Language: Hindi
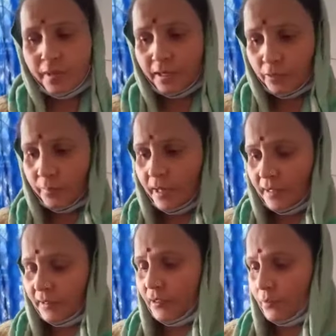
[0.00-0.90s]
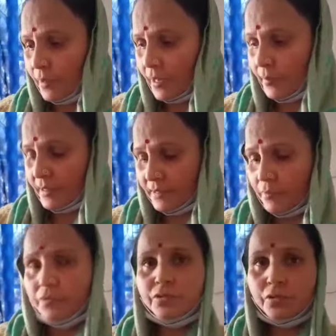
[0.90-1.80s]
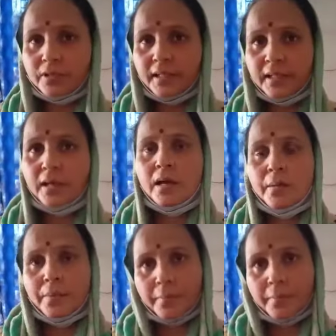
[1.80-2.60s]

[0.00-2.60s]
सामान तो बनाते थे हमारे पास सब कुछ तो होता था हम्म।